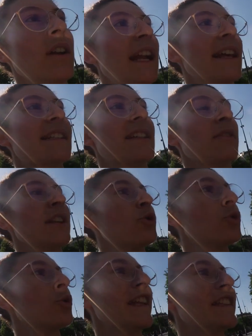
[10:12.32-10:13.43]
Oh là là, ça sent les
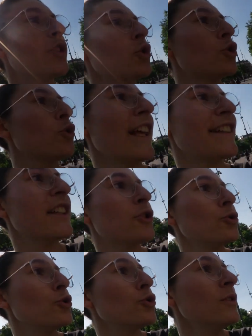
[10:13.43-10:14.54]
chouchous, il y a des chouchous, il y a des
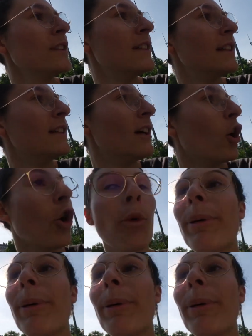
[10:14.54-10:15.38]
chouchous Au